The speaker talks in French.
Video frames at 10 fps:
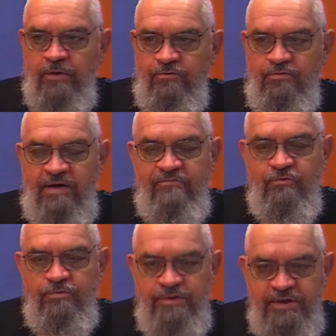tu n'as
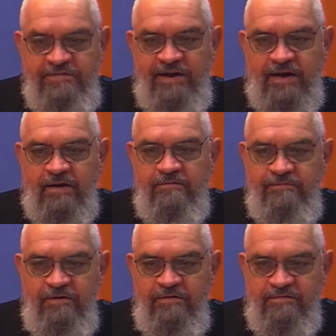voulu ni
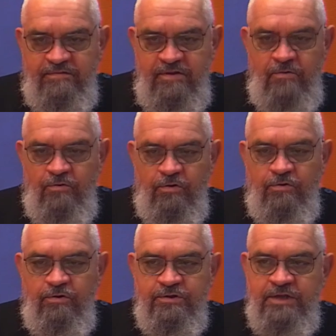sacrifice ni
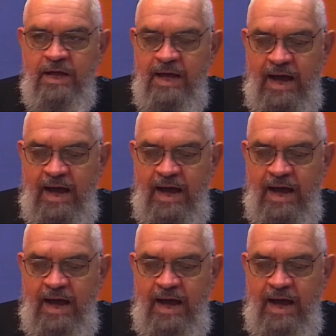holocauste,